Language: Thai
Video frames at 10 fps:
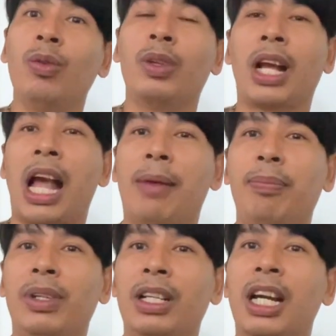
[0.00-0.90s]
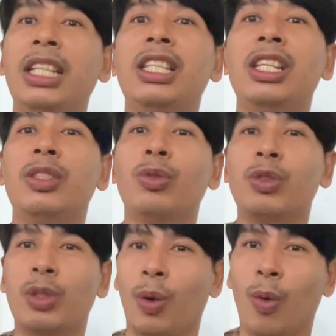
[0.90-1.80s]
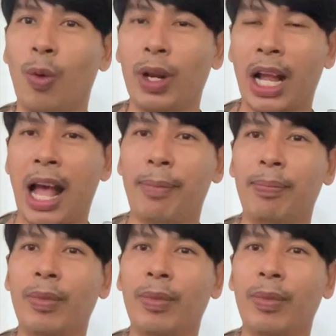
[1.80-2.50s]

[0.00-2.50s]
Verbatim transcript: นะครับ หรือขึ้นที่สูงสูงนะครับ